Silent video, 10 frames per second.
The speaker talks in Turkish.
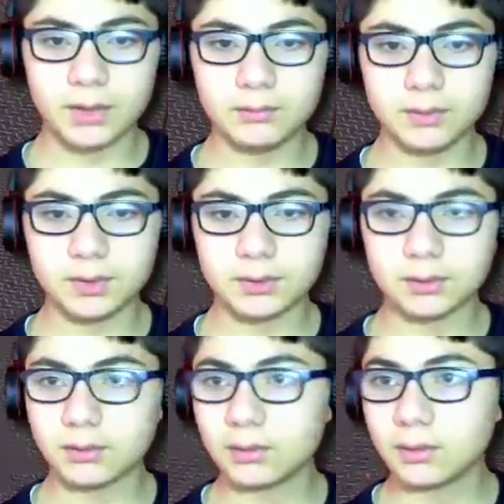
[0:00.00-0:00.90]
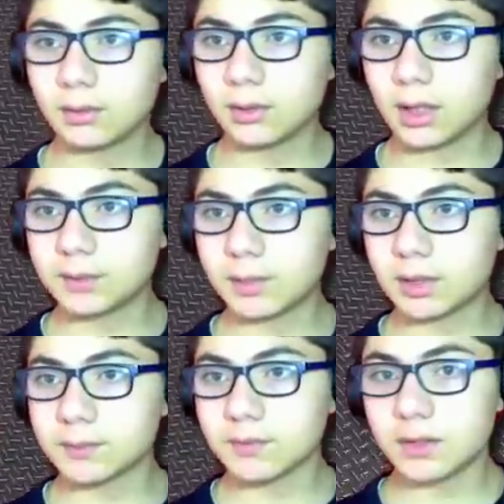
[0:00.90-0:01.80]
İyiymiş. Kaç
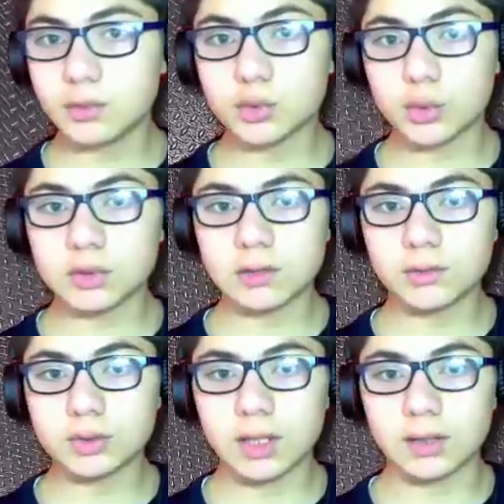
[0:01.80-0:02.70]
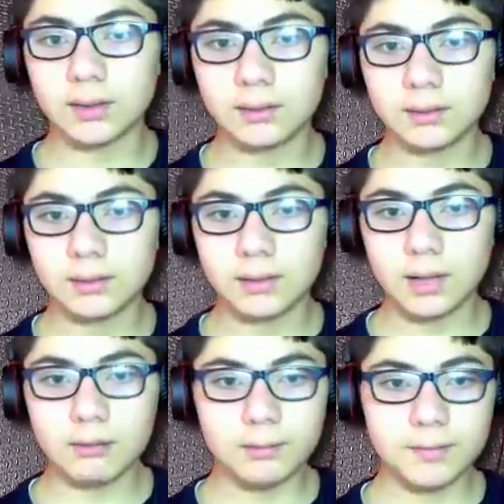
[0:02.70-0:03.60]
paramız var? 190 güzel.
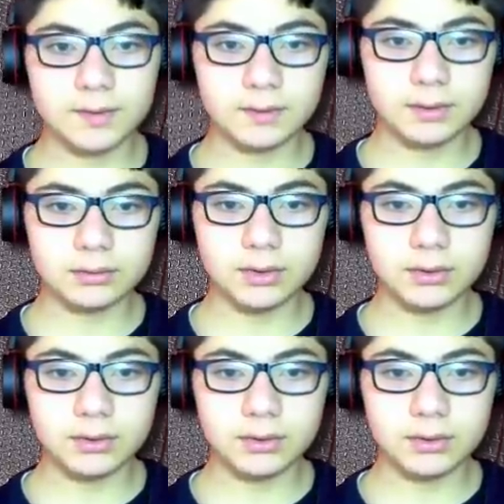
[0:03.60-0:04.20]
Hemen bir tane